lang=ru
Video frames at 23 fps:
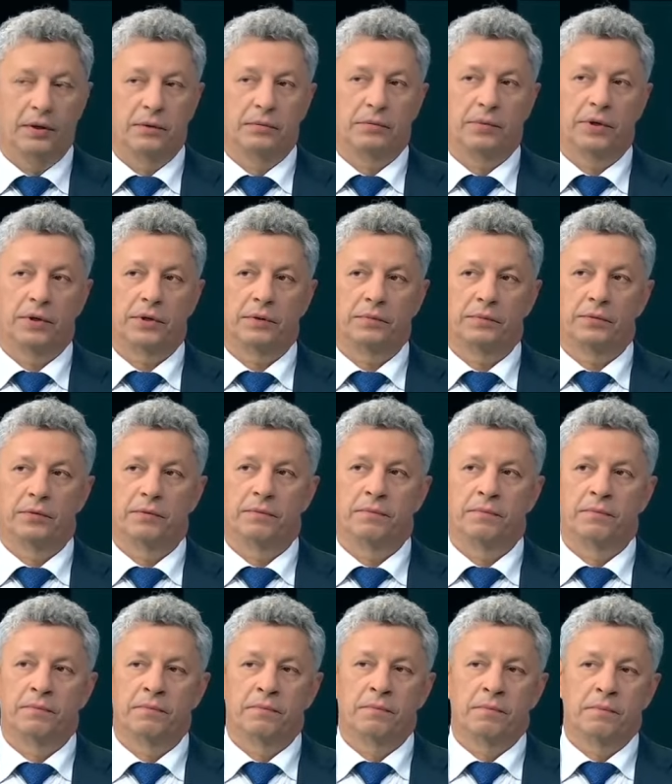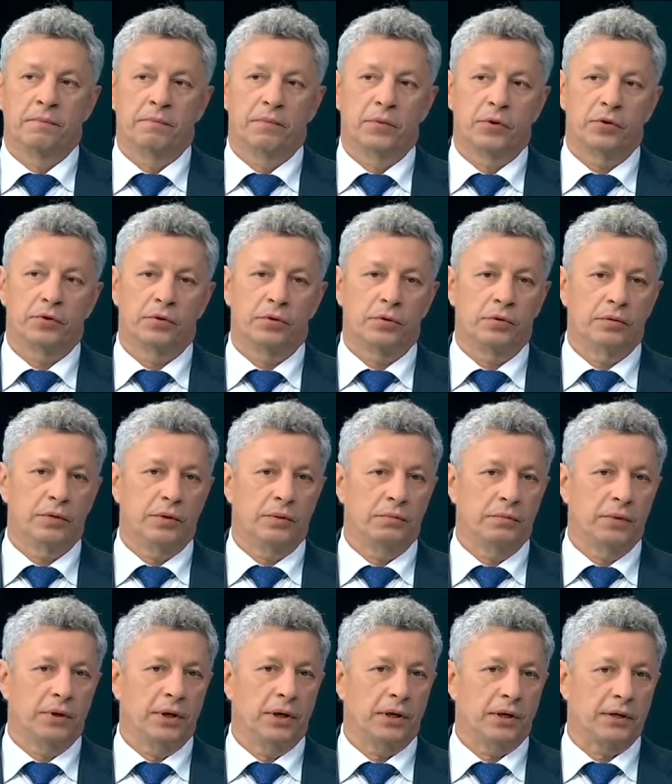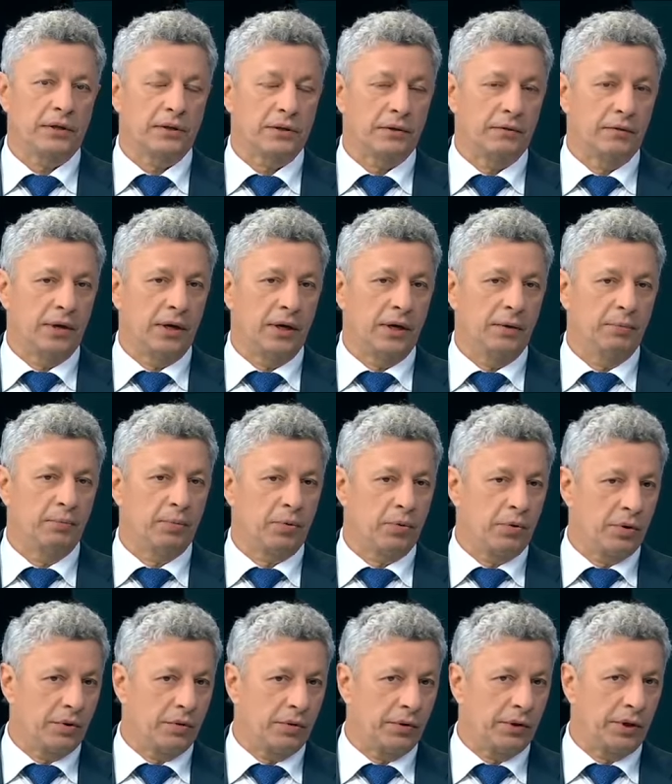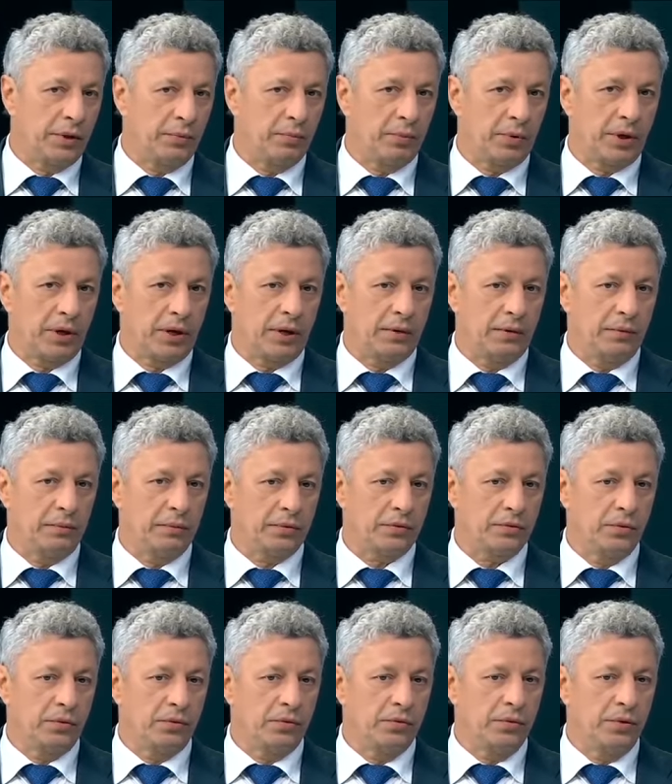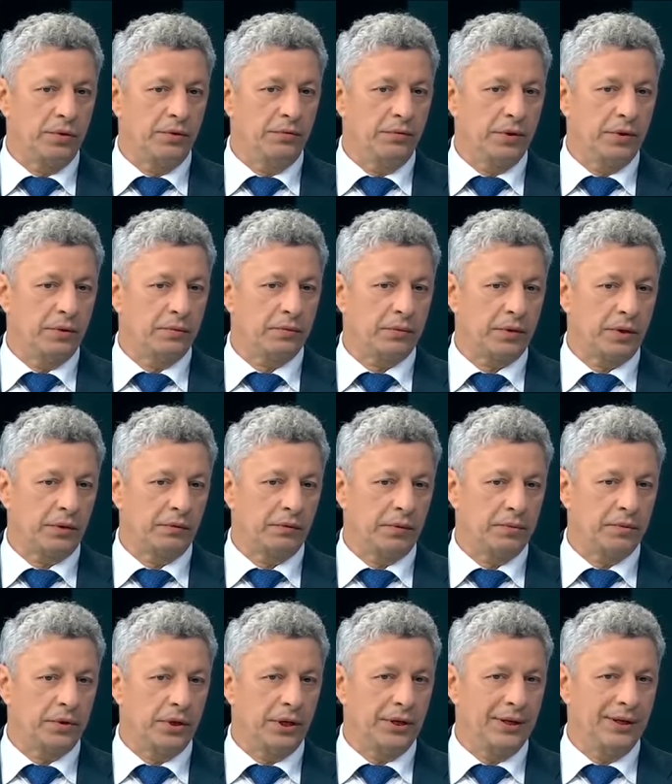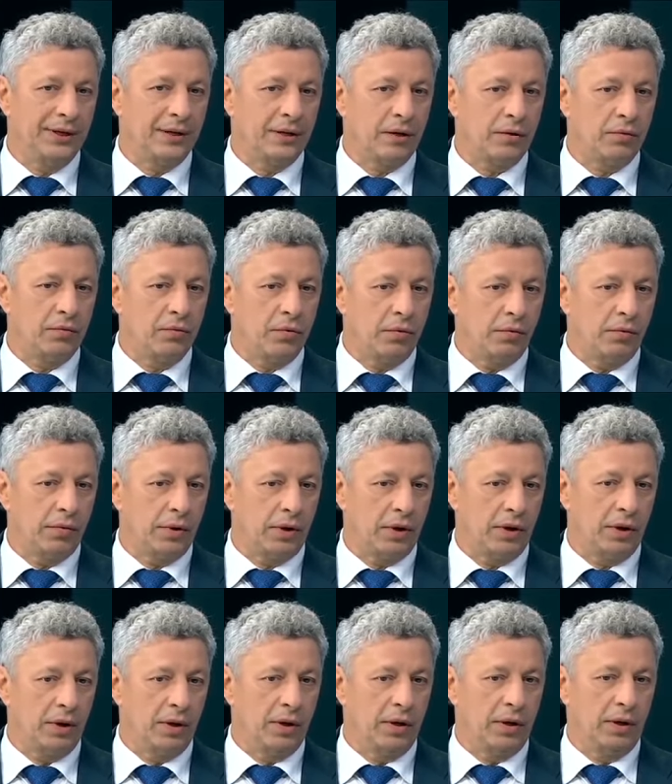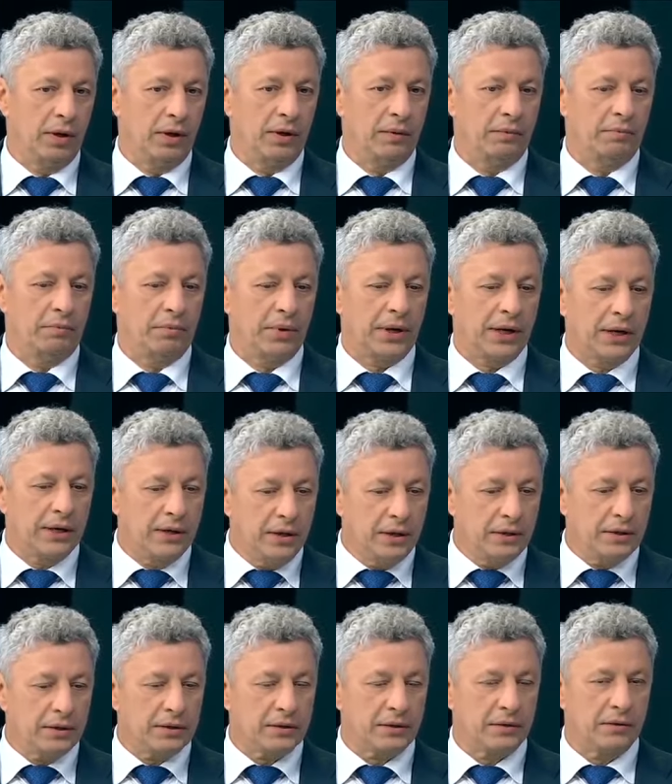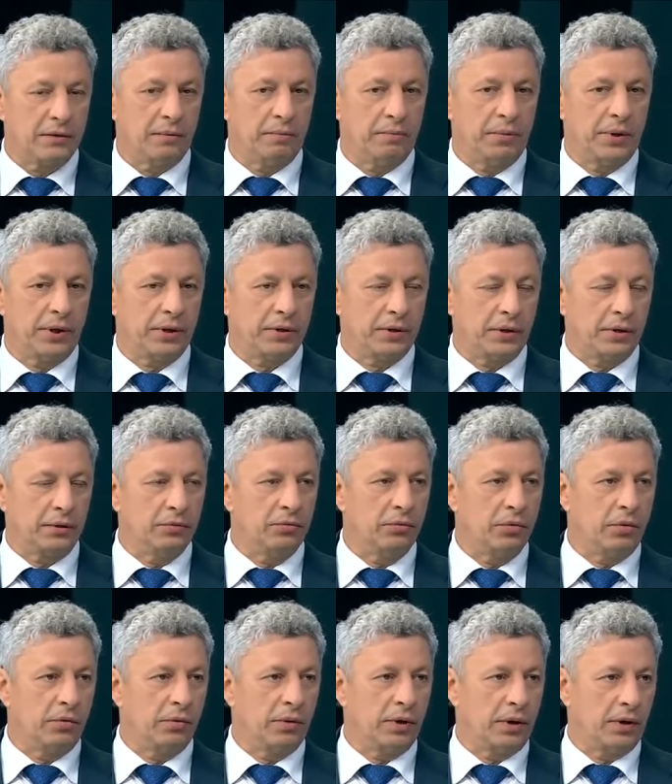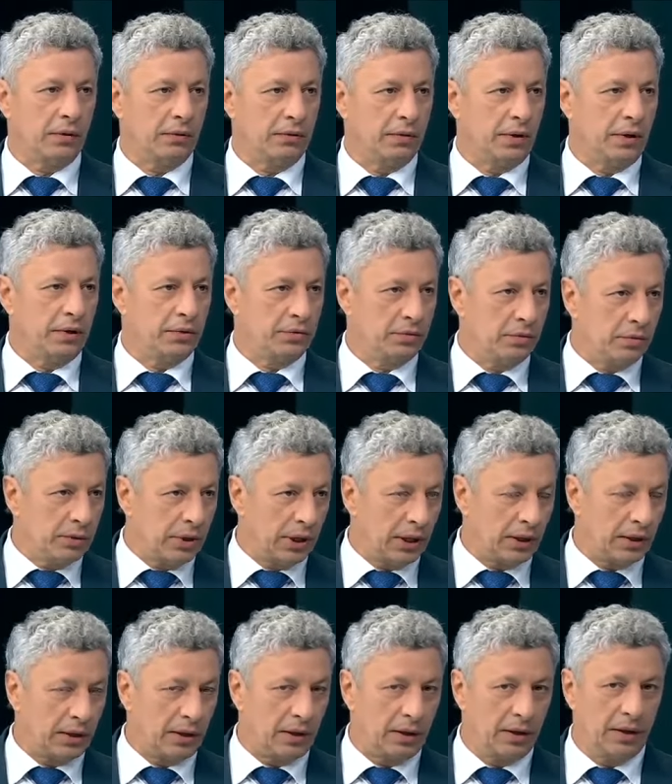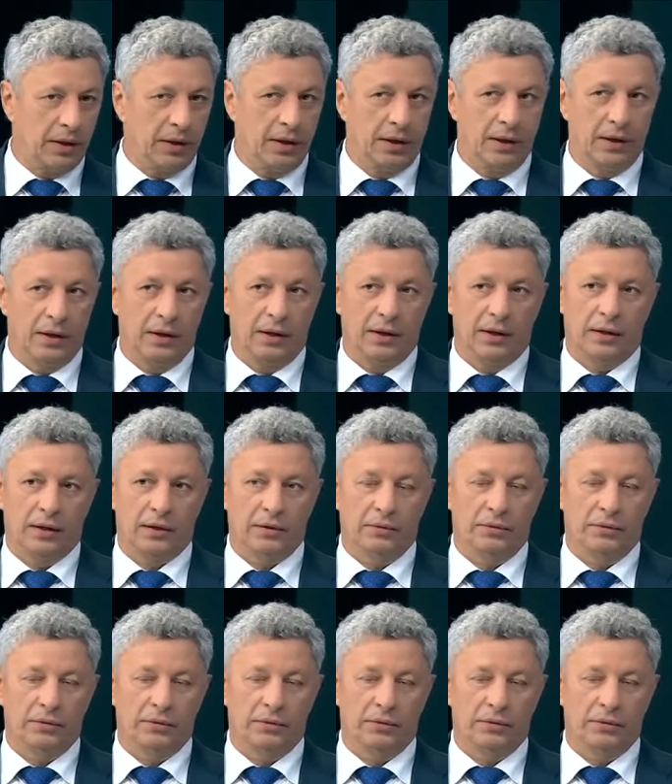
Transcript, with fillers: Поэтому, безусловно, мы голосовали против этой программы, поскольку не видим там вообще никакого практического, прикладного результата. Это